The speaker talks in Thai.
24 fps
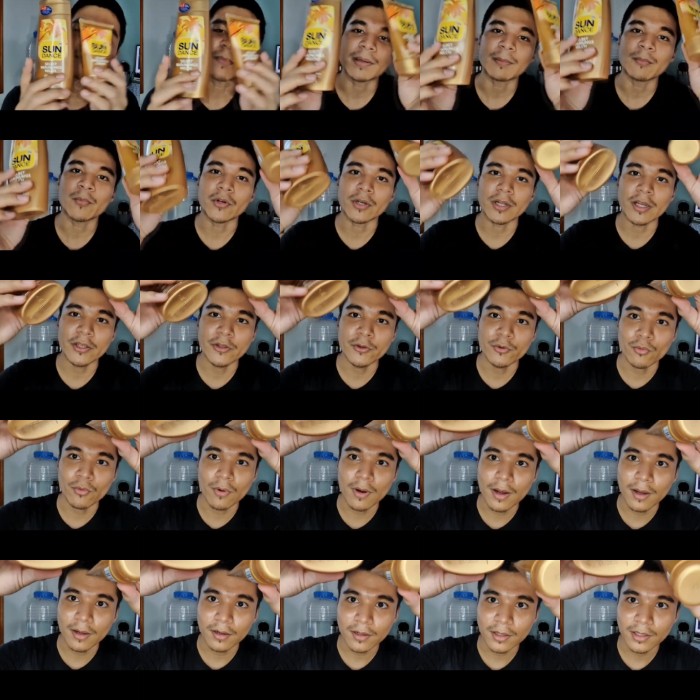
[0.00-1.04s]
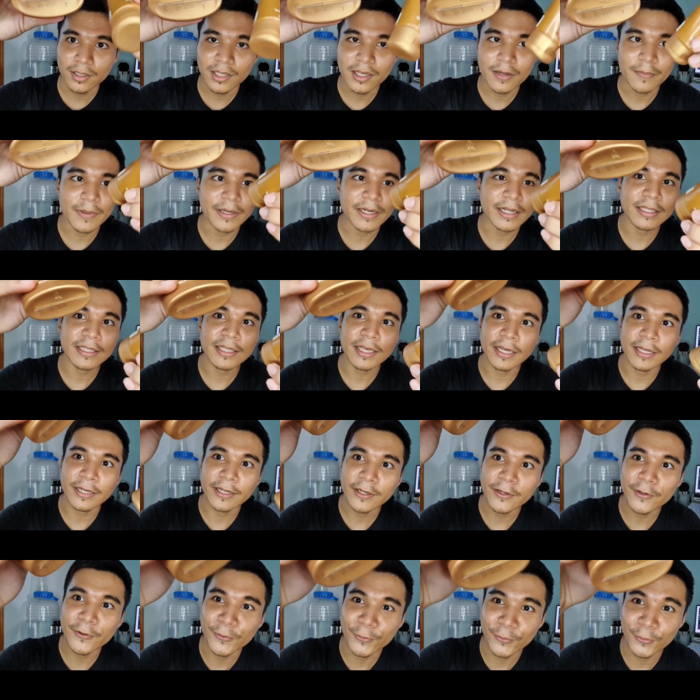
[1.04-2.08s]
มันหมดอายุอะก็เลยไม่ได้เทส
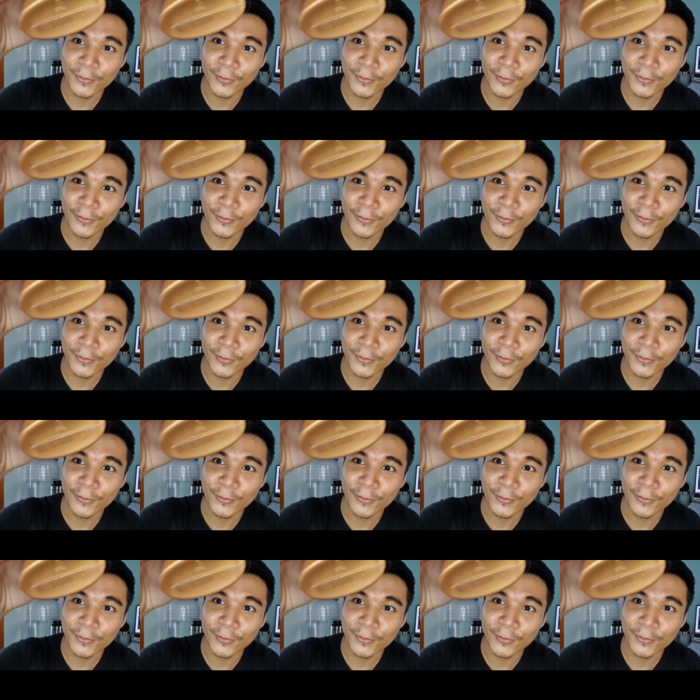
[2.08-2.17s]
ให้ดู